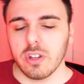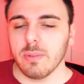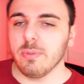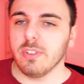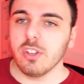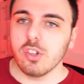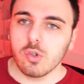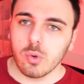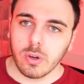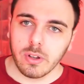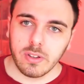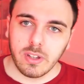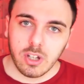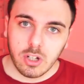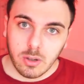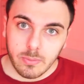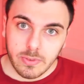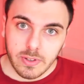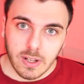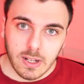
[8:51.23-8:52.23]
des petits jeux indés
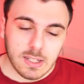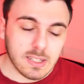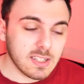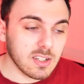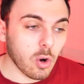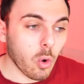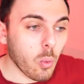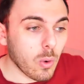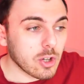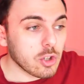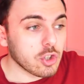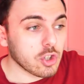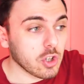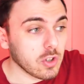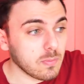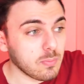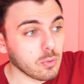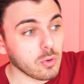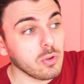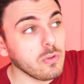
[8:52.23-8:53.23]
comme ça, qui en one-shot
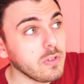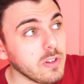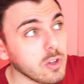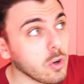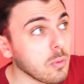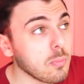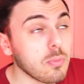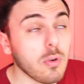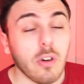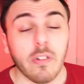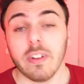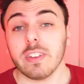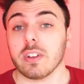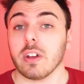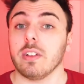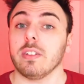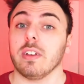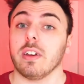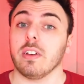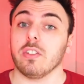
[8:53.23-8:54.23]
pour une vidéo peuvent être
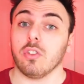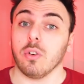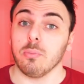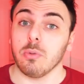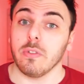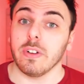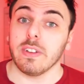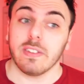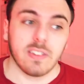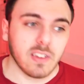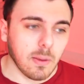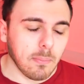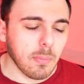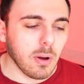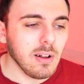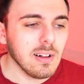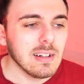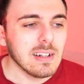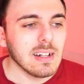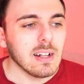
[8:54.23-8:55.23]
intéressants, peuvent être
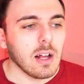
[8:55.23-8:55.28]
sympas,